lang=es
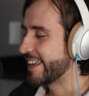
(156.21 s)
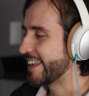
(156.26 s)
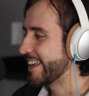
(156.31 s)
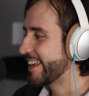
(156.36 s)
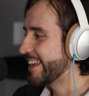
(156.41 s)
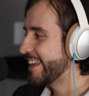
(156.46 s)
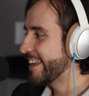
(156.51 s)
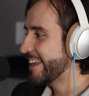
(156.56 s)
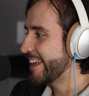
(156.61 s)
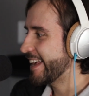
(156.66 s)

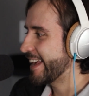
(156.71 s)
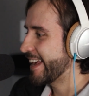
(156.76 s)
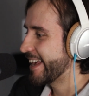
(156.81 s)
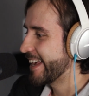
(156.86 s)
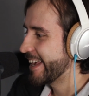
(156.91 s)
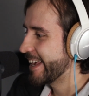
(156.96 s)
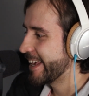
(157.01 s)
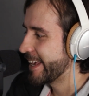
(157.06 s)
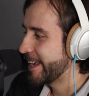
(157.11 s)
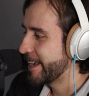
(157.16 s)
Y
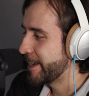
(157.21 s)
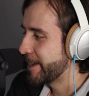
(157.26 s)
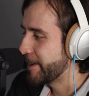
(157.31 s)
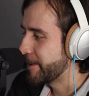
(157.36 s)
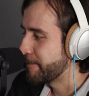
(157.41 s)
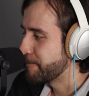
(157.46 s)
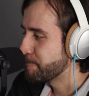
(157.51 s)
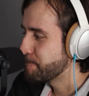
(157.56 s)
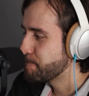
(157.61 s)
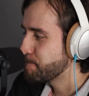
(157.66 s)

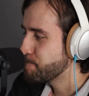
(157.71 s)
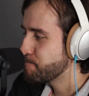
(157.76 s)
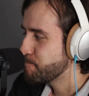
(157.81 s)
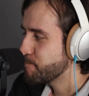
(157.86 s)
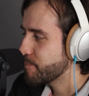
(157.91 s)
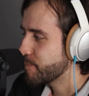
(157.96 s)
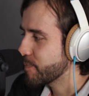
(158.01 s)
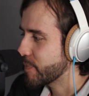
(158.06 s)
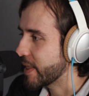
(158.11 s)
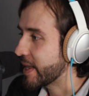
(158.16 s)
eh,
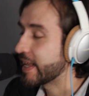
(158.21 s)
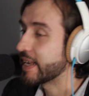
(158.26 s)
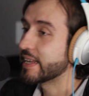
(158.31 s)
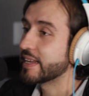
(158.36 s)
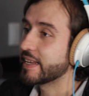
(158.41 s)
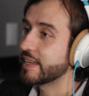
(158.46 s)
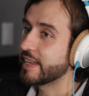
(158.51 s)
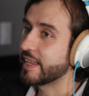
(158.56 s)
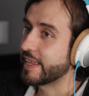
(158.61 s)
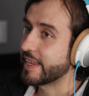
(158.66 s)
él,